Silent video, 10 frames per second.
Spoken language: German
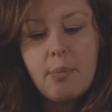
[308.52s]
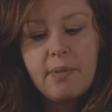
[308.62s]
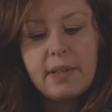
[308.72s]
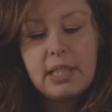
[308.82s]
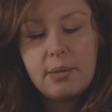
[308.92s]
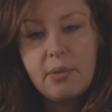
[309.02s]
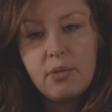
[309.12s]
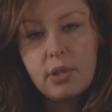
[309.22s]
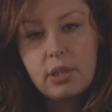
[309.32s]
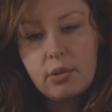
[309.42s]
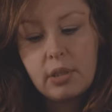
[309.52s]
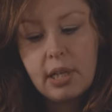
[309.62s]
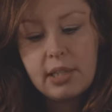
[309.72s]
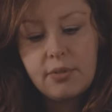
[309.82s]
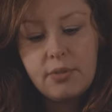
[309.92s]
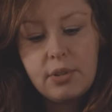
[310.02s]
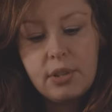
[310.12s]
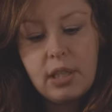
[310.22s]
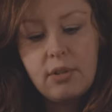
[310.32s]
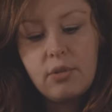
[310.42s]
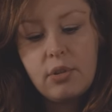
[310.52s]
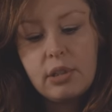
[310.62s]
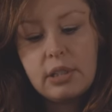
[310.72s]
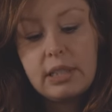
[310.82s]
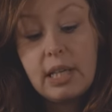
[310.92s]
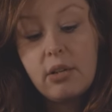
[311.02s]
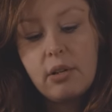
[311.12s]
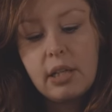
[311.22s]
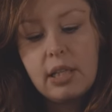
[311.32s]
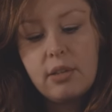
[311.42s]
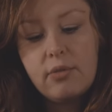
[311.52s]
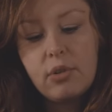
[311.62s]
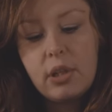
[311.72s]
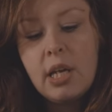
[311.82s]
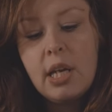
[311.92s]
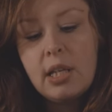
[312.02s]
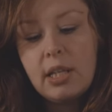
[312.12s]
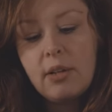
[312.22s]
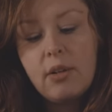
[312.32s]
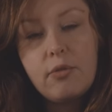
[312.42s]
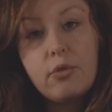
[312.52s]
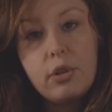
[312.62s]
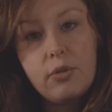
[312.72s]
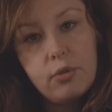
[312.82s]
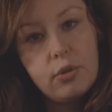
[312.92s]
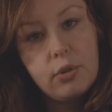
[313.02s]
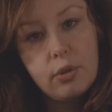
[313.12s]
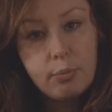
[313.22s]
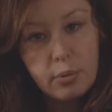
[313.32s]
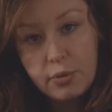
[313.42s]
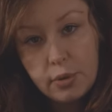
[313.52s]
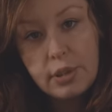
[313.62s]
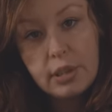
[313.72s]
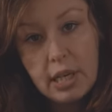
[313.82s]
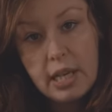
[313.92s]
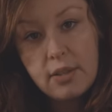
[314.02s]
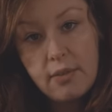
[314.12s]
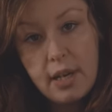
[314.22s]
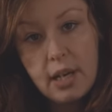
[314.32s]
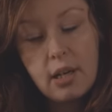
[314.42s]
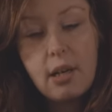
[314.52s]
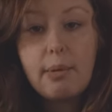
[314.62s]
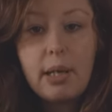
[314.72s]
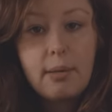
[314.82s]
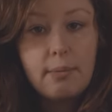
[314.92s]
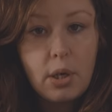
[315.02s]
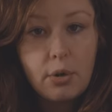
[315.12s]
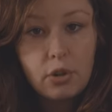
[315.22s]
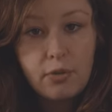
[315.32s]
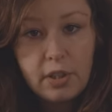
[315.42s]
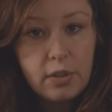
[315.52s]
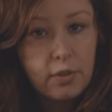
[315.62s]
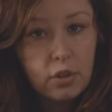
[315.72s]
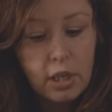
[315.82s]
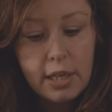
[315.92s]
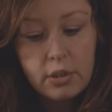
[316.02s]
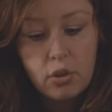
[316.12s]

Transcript: Aber wenn es jetzt mal wirklich durch krasse Pfützen gehen würde oder es sehr doll regnen würde, dann würden die Füße bewusst nass werden, aber eben auch viel, viel schneller